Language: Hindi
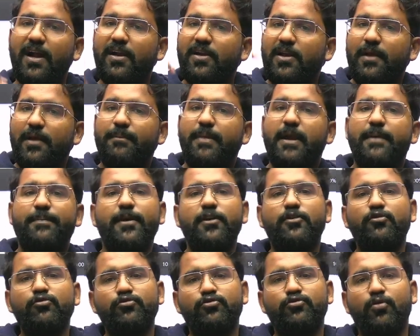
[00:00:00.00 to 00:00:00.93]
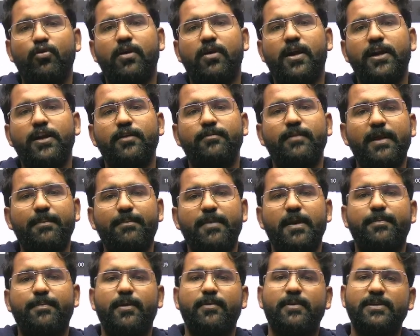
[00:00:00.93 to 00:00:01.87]
पेपर टू दो खंड में पेपर
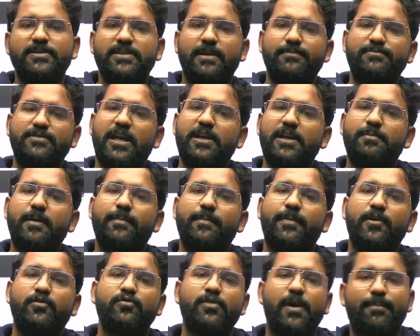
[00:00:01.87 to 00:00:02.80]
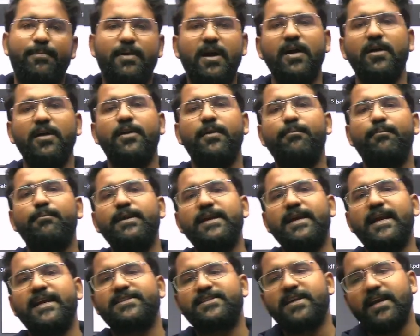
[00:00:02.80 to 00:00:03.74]
वन सब्जेक्ट पेपर टू आपका बी
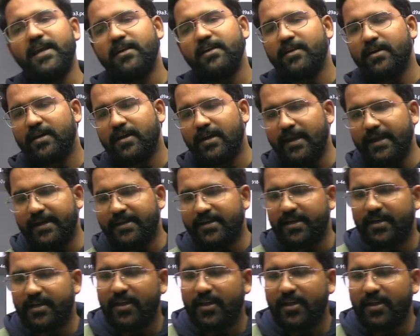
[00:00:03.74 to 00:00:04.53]
से रिलेटेड